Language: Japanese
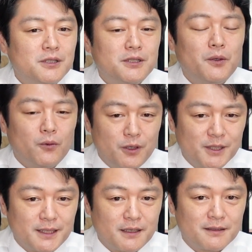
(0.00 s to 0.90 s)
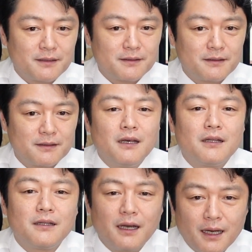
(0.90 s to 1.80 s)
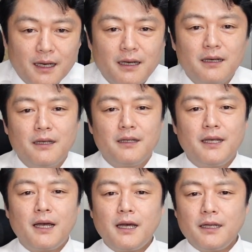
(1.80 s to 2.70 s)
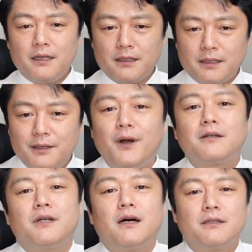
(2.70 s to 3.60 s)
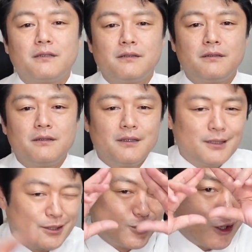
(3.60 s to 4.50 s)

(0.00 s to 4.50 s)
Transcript: 認しておりません。だから、やはり疑惑が、チェタ